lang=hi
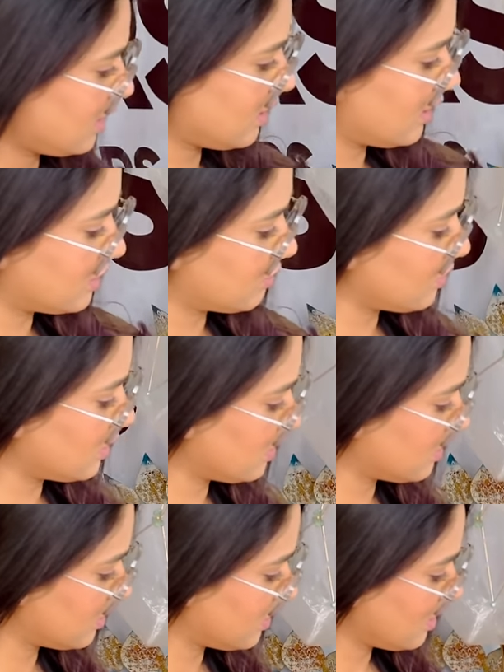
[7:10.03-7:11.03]
रहा है इसमें
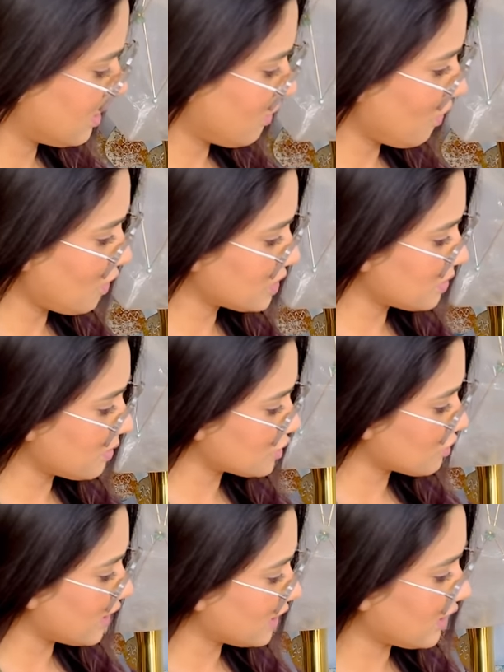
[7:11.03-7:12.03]
ओ हाँ, इसमें भी
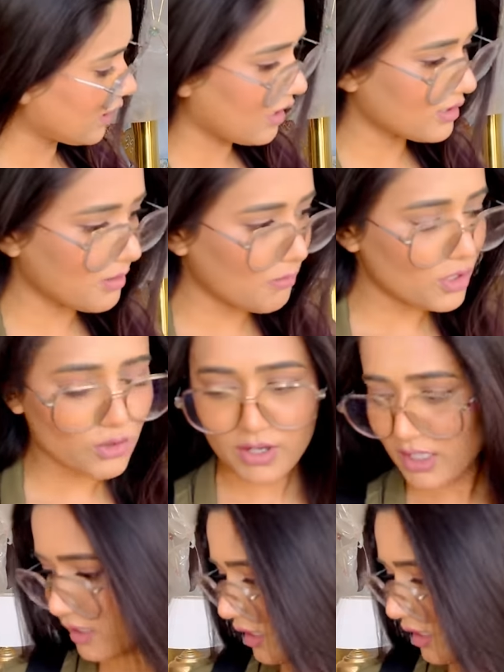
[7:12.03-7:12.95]
ज्वाइंट तो है सब में ज्वाइंट